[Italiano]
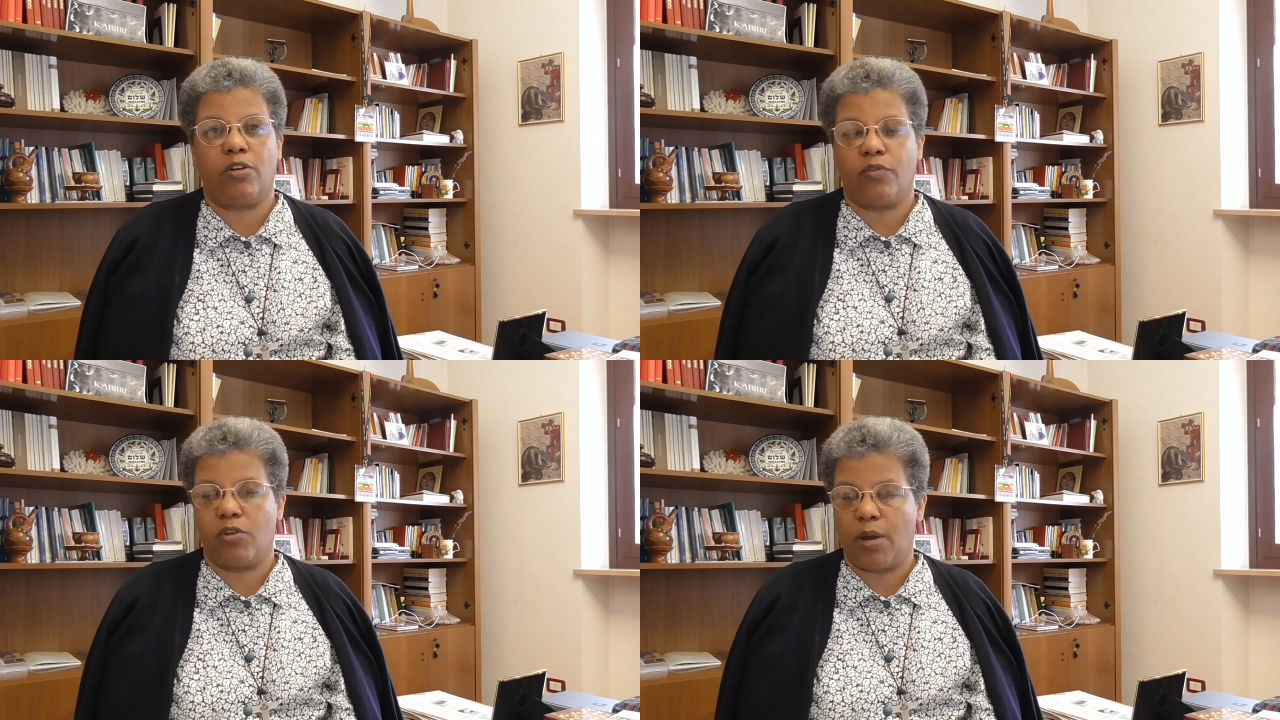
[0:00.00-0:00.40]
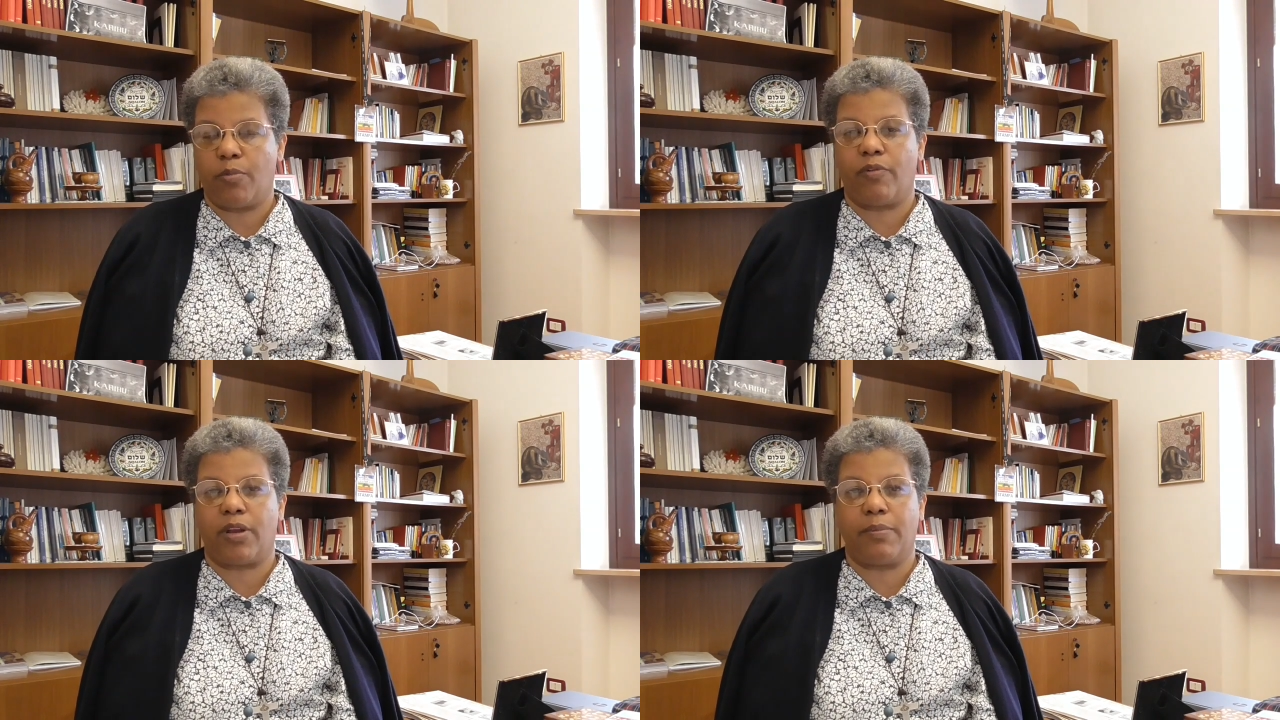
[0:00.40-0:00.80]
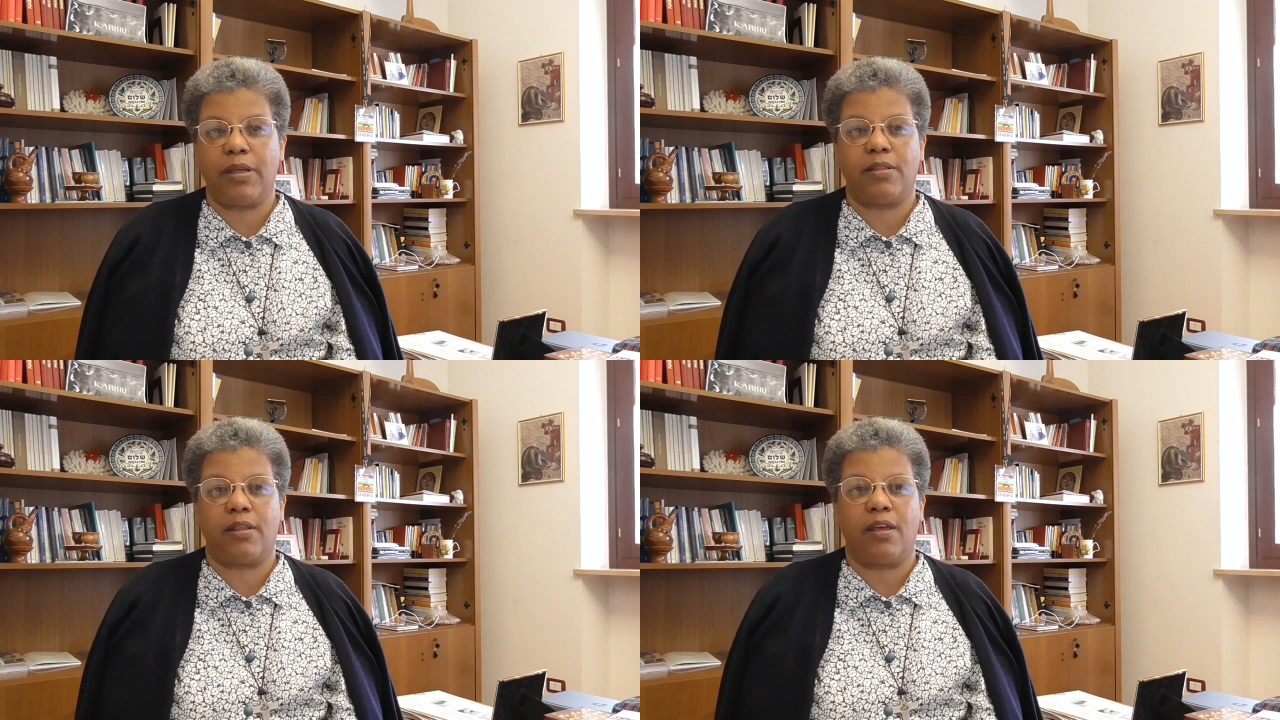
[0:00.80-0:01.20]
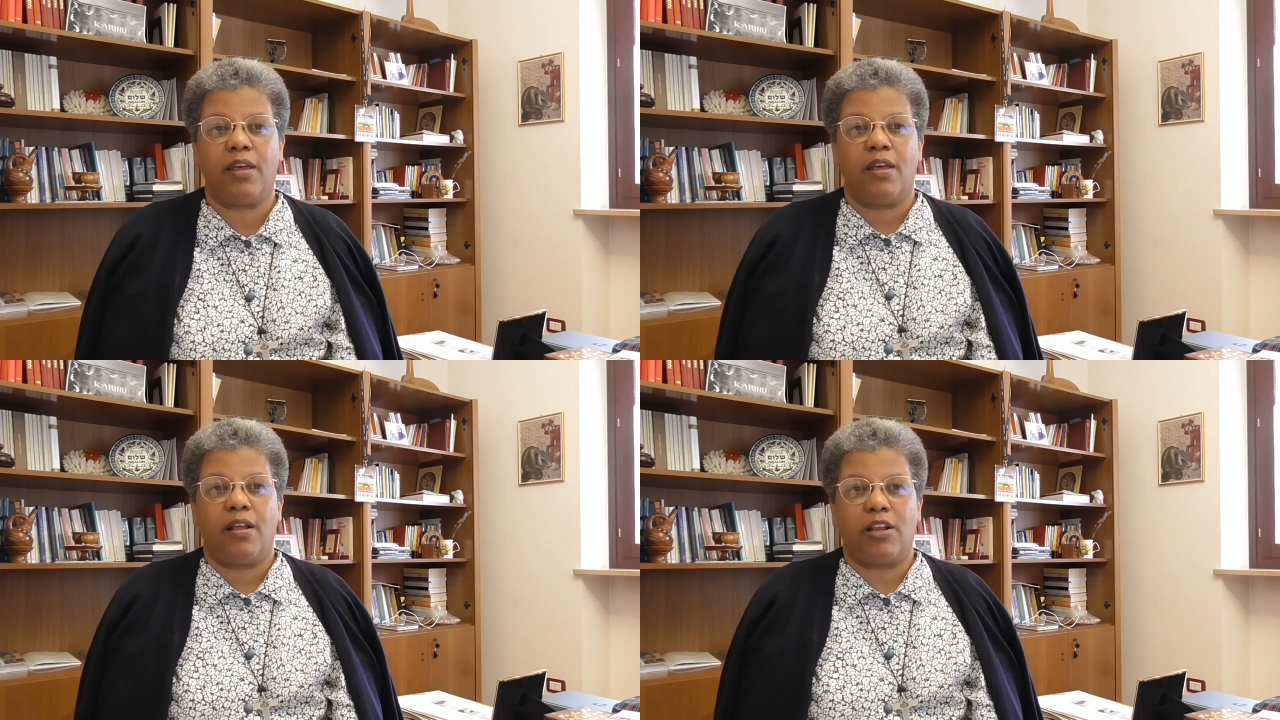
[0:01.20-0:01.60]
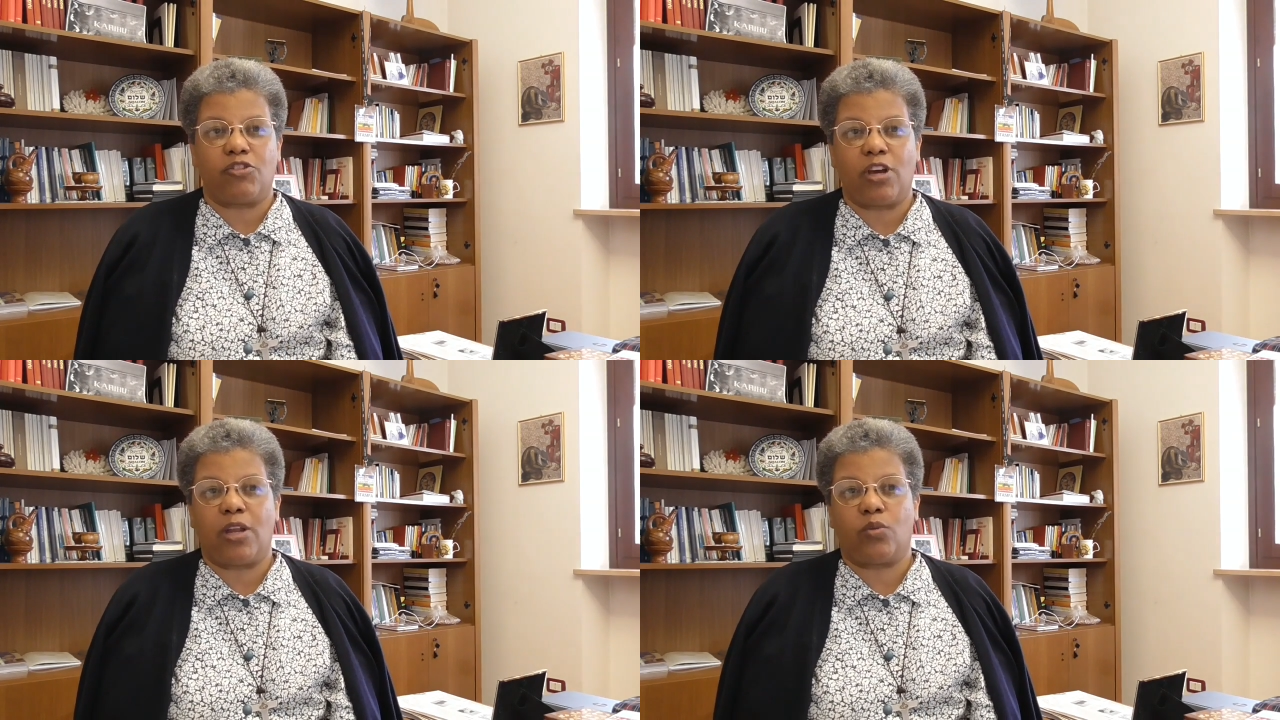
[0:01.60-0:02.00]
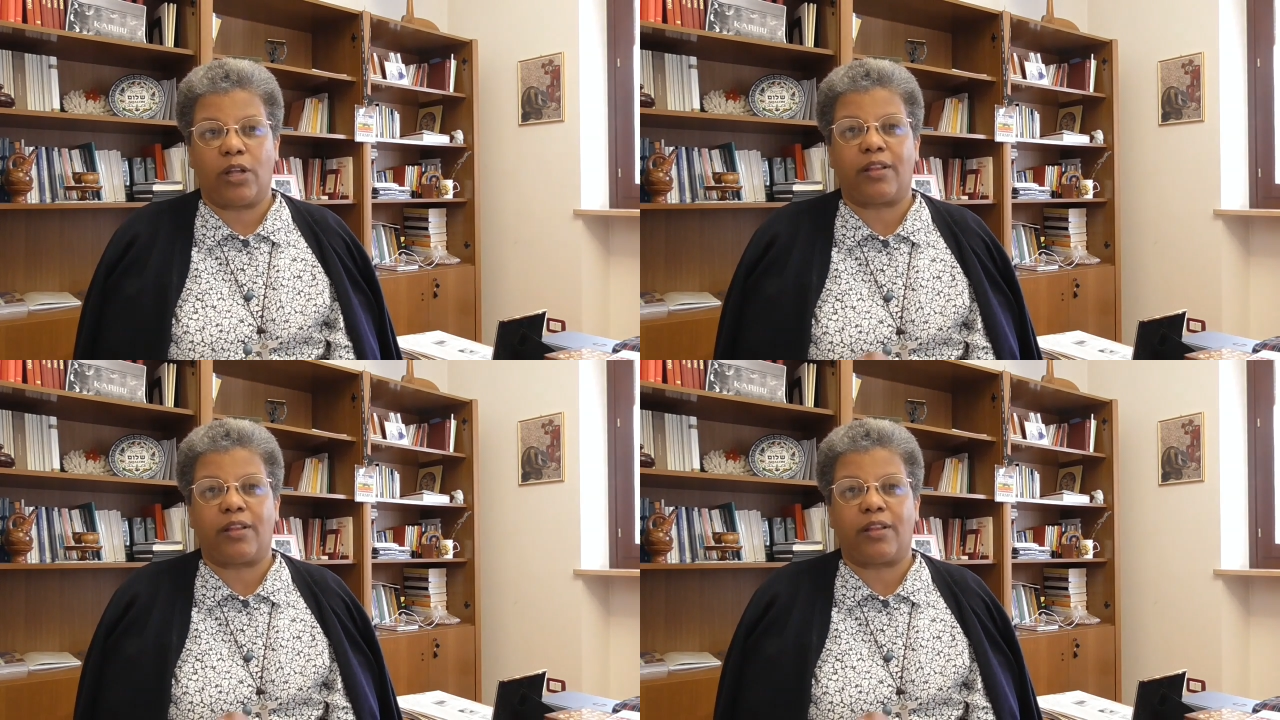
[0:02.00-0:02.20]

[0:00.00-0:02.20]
noi vogliamo veramente lasciare una